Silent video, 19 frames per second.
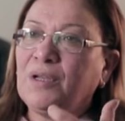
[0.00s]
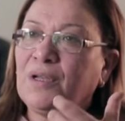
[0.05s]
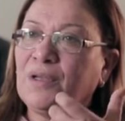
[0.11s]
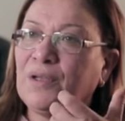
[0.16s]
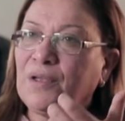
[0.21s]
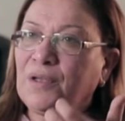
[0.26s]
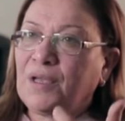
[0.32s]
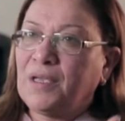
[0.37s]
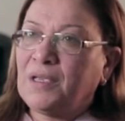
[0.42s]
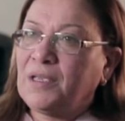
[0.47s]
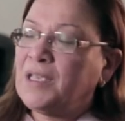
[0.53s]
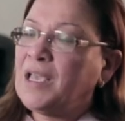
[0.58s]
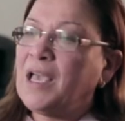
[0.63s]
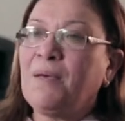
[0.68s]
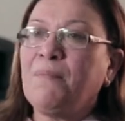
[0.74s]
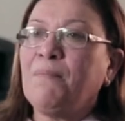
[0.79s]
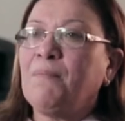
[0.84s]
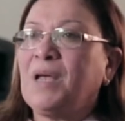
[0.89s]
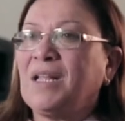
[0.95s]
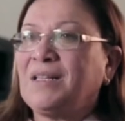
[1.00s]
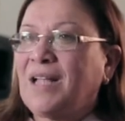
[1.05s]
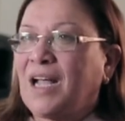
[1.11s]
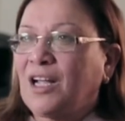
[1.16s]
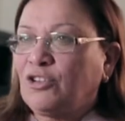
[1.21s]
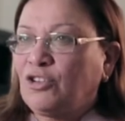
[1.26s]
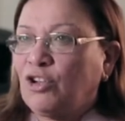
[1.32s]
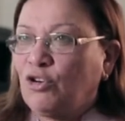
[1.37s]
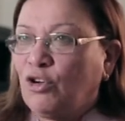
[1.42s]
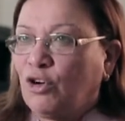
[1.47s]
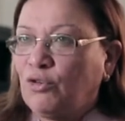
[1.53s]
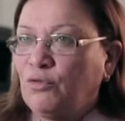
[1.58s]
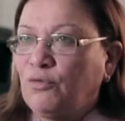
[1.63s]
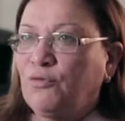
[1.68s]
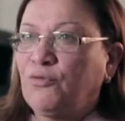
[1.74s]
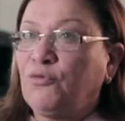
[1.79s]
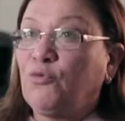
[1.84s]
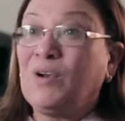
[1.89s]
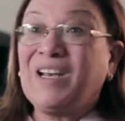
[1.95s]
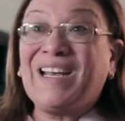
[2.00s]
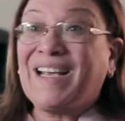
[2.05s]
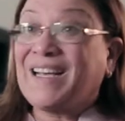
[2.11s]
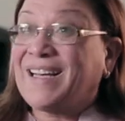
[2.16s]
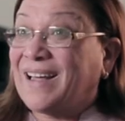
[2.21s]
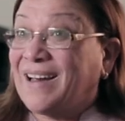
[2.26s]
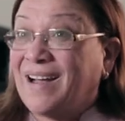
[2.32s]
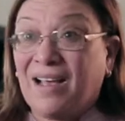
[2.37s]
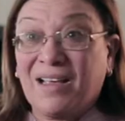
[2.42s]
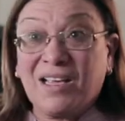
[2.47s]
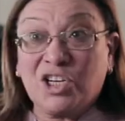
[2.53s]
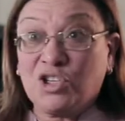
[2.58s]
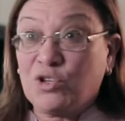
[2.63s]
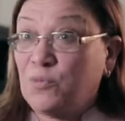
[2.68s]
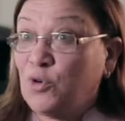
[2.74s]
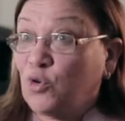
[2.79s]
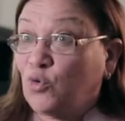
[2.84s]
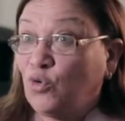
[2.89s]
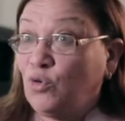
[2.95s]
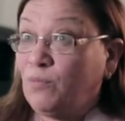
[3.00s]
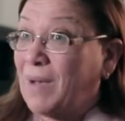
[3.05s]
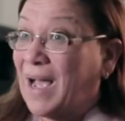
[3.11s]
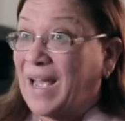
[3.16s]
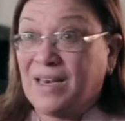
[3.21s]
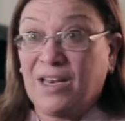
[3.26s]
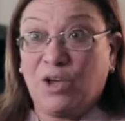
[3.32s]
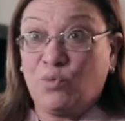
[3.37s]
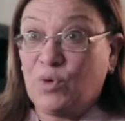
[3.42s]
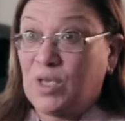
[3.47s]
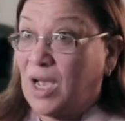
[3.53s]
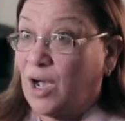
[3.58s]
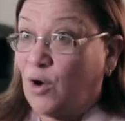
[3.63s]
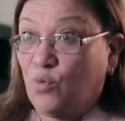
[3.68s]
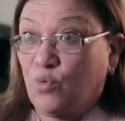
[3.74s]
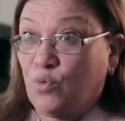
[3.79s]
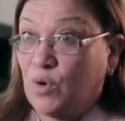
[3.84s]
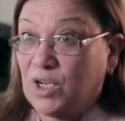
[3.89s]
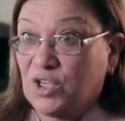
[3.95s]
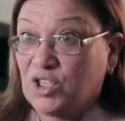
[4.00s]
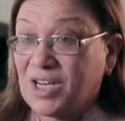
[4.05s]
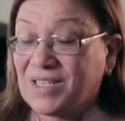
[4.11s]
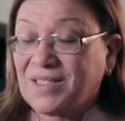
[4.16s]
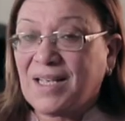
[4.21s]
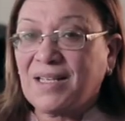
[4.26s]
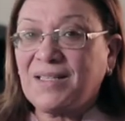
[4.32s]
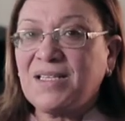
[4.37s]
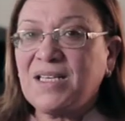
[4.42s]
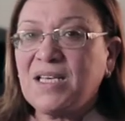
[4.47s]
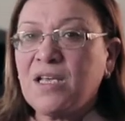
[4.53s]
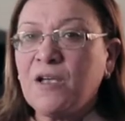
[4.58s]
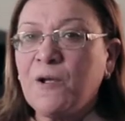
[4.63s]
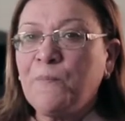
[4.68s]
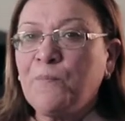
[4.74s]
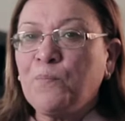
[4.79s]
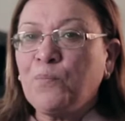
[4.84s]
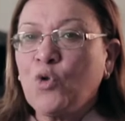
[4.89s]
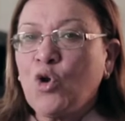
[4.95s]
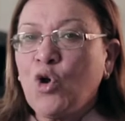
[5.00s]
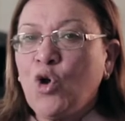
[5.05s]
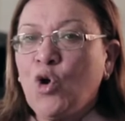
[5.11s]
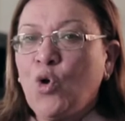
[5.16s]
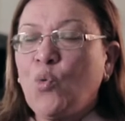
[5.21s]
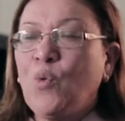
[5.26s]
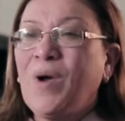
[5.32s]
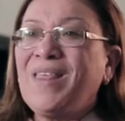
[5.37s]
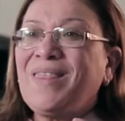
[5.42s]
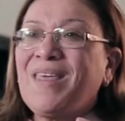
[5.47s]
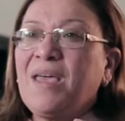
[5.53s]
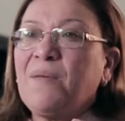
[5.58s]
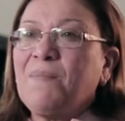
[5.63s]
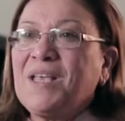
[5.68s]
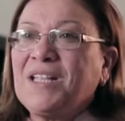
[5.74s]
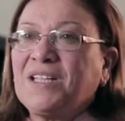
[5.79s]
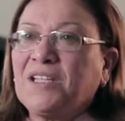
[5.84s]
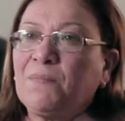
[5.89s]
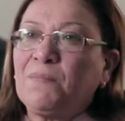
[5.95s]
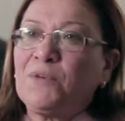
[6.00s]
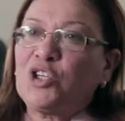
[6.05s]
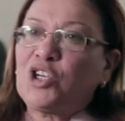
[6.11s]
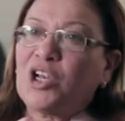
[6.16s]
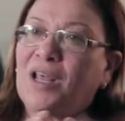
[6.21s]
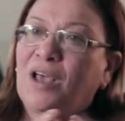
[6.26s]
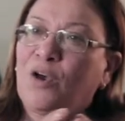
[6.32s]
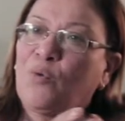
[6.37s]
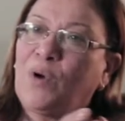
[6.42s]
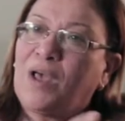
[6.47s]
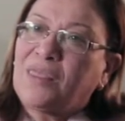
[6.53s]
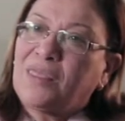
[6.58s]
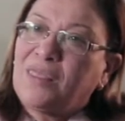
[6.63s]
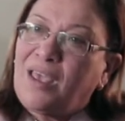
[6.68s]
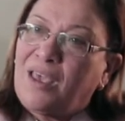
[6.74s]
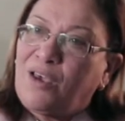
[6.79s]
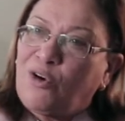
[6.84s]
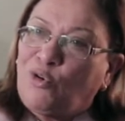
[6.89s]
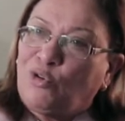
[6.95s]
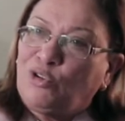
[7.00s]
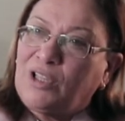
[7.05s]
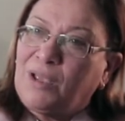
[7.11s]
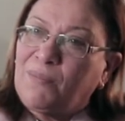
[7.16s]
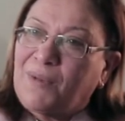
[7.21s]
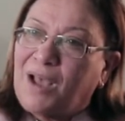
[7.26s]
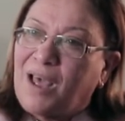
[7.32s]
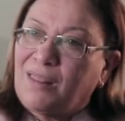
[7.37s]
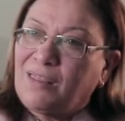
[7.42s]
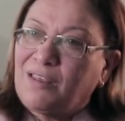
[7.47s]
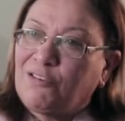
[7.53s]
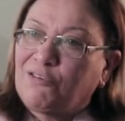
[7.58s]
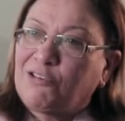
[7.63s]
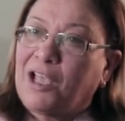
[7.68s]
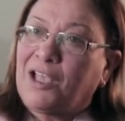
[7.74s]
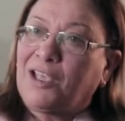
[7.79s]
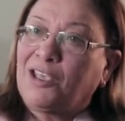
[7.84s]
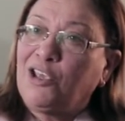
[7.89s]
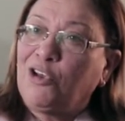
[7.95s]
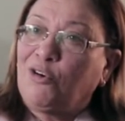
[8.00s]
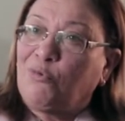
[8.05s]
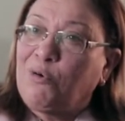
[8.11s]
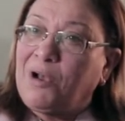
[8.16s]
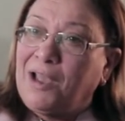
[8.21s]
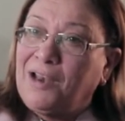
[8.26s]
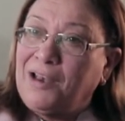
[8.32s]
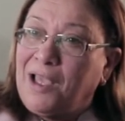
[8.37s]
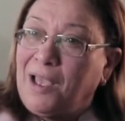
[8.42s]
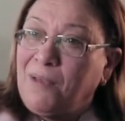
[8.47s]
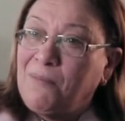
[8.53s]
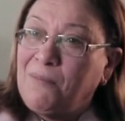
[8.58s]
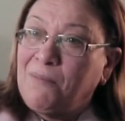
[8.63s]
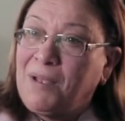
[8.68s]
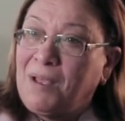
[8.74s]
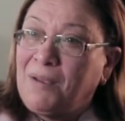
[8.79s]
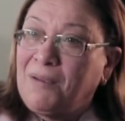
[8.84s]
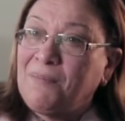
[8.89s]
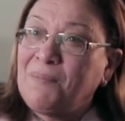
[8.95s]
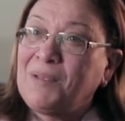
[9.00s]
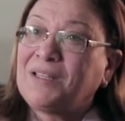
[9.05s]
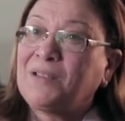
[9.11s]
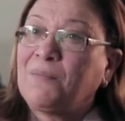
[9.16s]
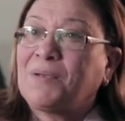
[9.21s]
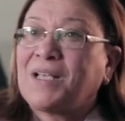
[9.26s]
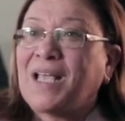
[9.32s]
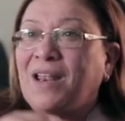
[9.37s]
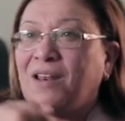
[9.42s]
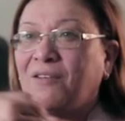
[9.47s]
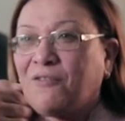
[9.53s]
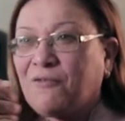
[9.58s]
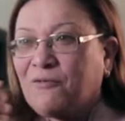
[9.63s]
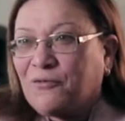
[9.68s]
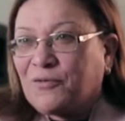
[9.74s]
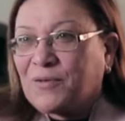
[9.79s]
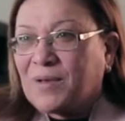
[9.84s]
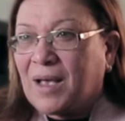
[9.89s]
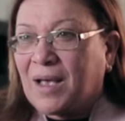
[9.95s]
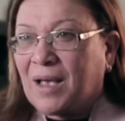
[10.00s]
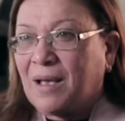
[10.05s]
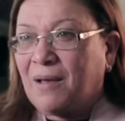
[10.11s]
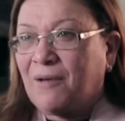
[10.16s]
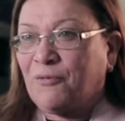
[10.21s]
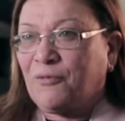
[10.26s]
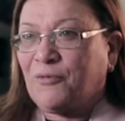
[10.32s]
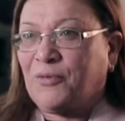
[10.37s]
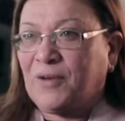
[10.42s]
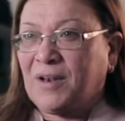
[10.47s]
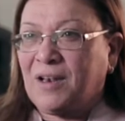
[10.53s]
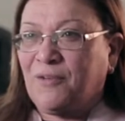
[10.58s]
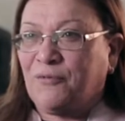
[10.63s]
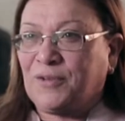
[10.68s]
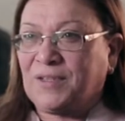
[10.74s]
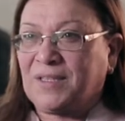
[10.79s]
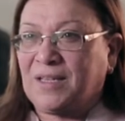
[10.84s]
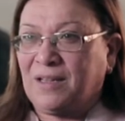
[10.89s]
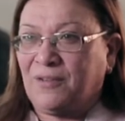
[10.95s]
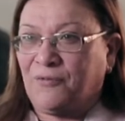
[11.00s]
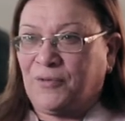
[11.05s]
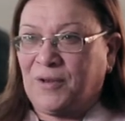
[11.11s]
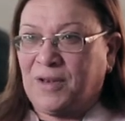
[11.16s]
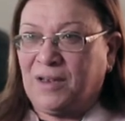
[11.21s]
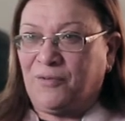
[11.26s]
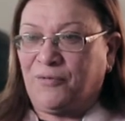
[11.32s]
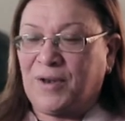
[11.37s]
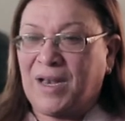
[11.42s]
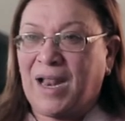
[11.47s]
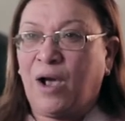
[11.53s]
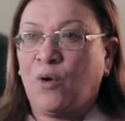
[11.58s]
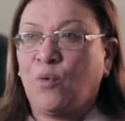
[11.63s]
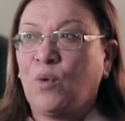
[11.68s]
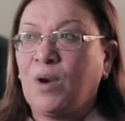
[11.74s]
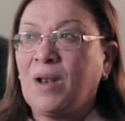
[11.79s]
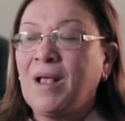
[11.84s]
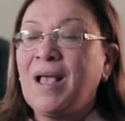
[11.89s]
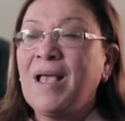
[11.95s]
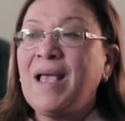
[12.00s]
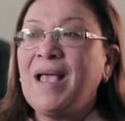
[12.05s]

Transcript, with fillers: آه، يا اما تحت العنف والاكراه يجم يكون معنوي او جسدي وهذا ما يتمش راهو اثناء قدام قاضي التحقيق والا ما يتم كان في, في, في, في الاول